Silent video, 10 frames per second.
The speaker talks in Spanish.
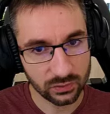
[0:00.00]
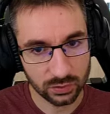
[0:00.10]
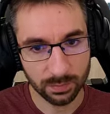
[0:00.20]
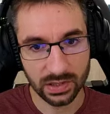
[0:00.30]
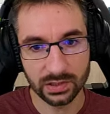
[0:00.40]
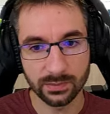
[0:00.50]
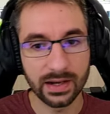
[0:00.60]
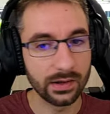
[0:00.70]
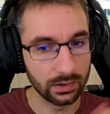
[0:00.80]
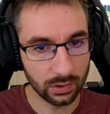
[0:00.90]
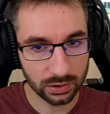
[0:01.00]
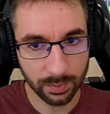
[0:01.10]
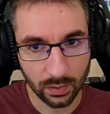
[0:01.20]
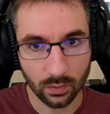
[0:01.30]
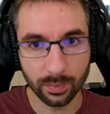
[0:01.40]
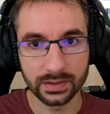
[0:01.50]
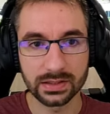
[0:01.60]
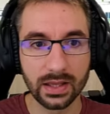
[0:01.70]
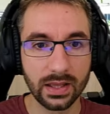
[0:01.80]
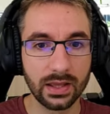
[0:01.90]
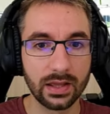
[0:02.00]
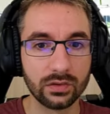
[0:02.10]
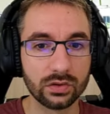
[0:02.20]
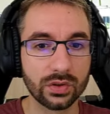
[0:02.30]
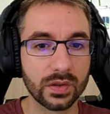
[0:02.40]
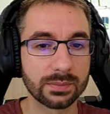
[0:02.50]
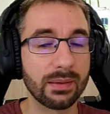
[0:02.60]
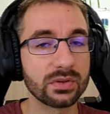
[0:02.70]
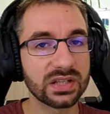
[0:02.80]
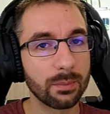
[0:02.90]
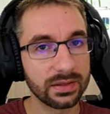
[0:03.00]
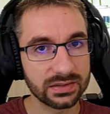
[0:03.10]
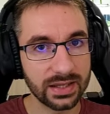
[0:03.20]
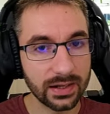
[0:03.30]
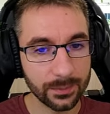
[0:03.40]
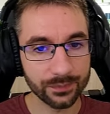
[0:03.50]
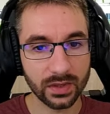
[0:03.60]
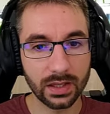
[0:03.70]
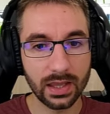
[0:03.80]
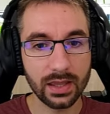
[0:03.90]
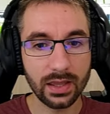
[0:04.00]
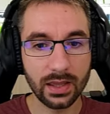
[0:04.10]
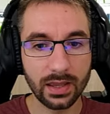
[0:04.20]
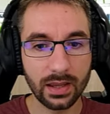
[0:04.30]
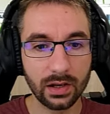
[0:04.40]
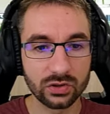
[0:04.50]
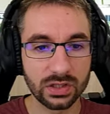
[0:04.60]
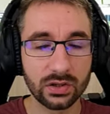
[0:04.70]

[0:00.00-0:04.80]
estos peces, ¿vale? No te preocupes. Entonces, vamos a pensar que eh, los